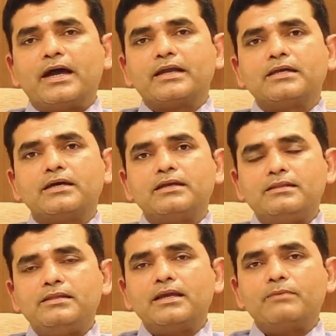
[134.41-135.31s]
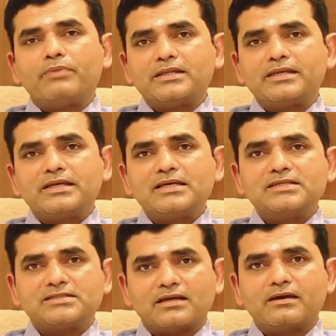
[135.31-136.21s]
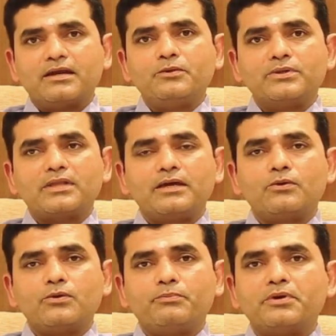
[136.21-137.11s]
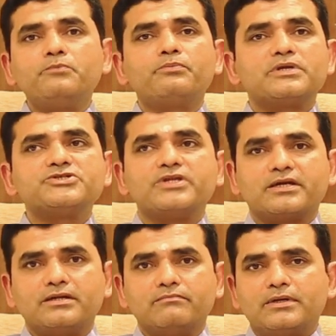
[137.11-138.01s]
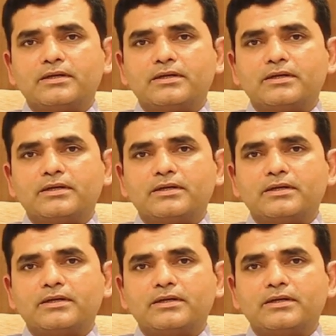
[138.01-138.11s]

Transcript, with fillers: அண்டு uh, இந்தியாவில் பார்த்தீங்கன்னா சர்க்கரை நோய் தைராய்டு பெரும் பிரச்சனைகள்